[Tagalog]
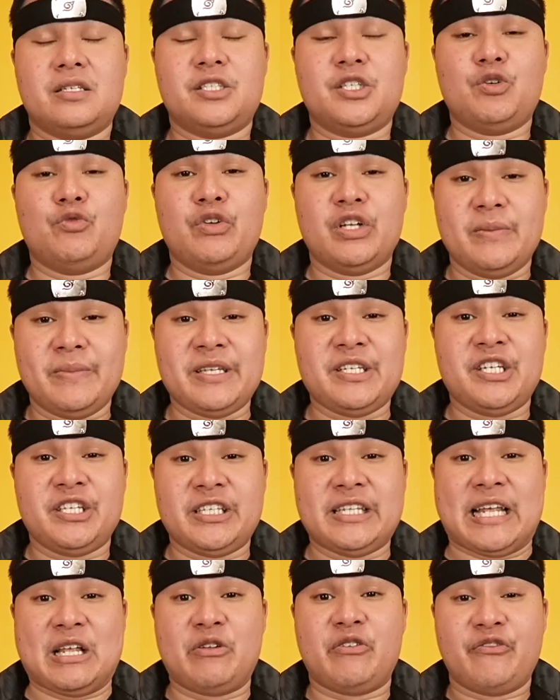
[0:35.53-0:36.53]
Si Realme GT
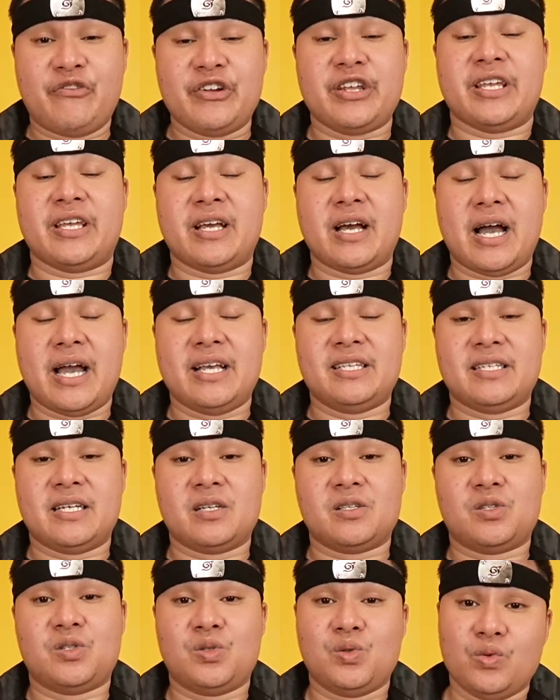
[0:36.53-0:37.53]
Nail 3 ay
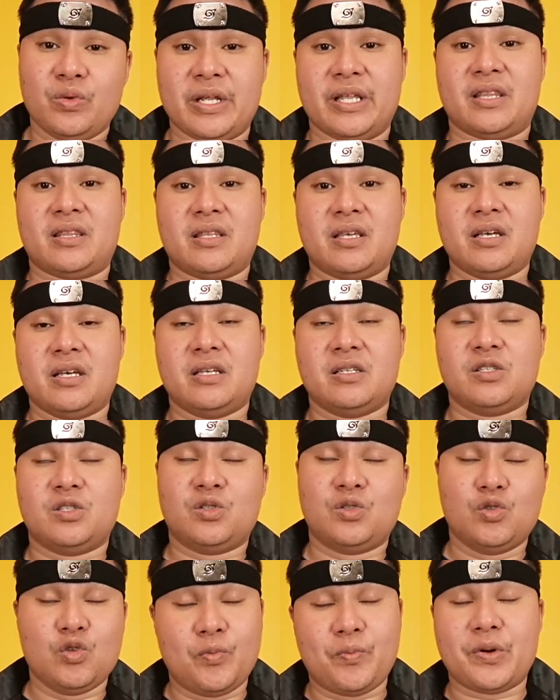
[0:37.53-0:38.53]
isang sulit,
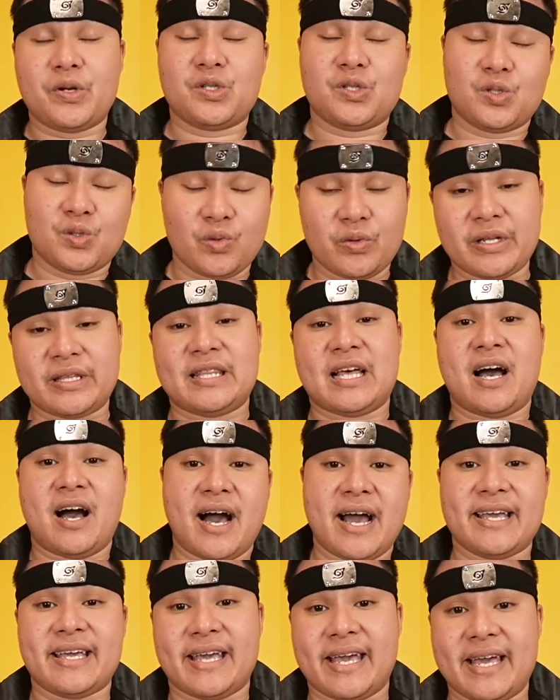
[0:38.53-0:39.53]
super sulit na
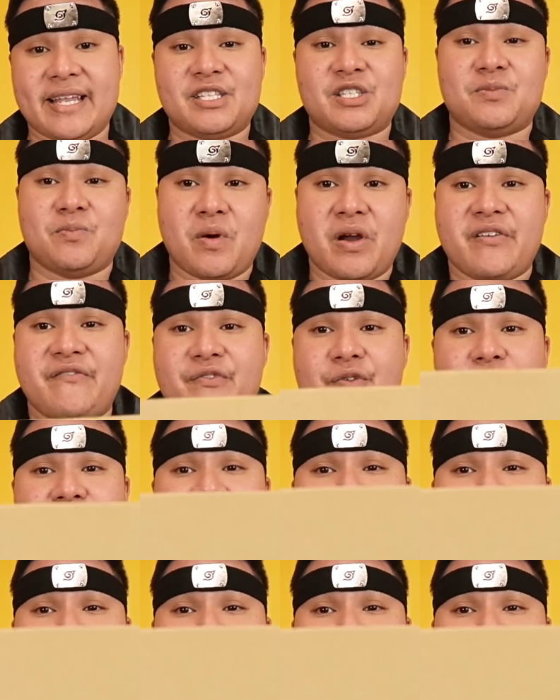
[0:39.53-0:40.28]
high-end smartphone